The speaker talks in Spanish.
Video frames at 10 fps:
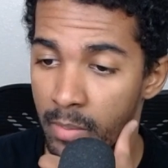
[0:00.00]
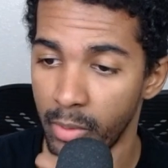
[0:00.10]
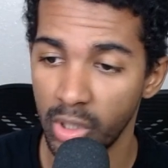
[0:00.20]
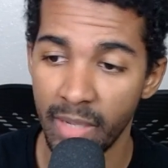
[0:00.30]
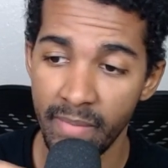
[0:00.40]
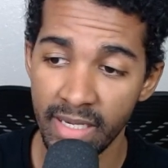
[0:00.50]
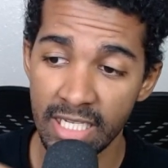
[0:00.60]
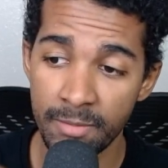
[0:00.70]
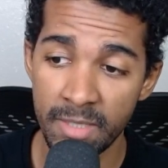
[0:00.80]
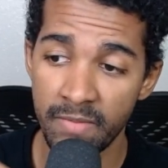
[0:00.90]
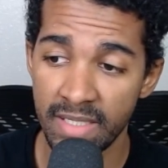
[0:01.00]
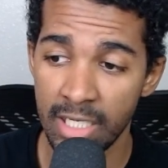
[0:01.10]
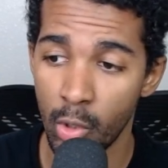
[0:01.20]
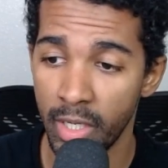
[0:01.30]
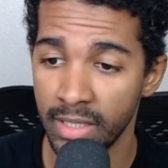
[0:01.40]
pero también es más
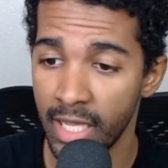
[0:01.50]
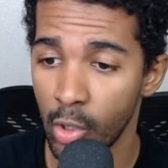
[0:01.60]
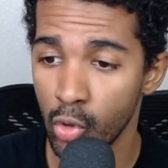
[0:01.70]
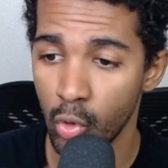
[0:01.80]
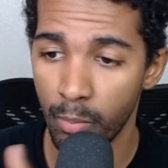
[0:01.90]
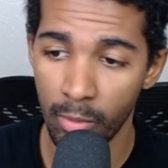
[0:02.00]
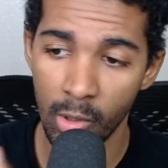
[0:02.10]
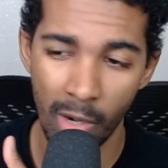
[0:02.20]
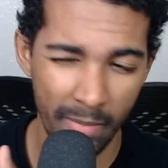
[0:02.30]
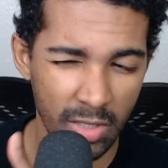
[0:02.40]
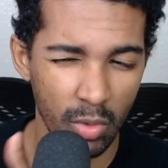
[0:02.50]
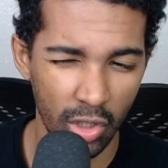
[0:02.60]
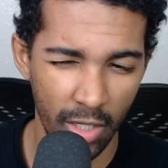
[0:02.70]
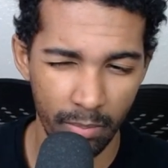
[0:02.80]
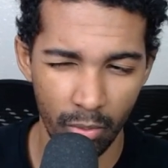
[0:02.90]
fácil conectar con tu público al mismo
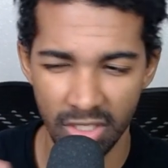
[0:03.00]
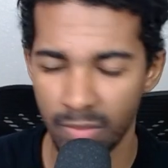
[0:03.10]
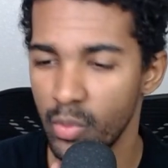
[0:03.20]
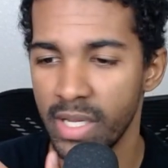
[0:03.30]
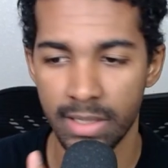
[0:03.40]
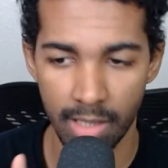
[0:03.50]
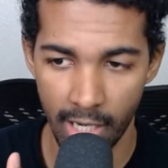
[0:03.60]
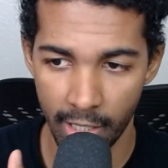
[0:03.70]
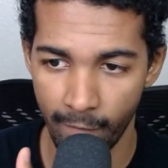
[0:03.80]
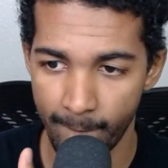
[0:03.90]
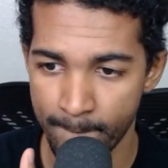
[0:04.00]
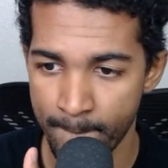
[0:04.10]
tiempo, es muy extraño.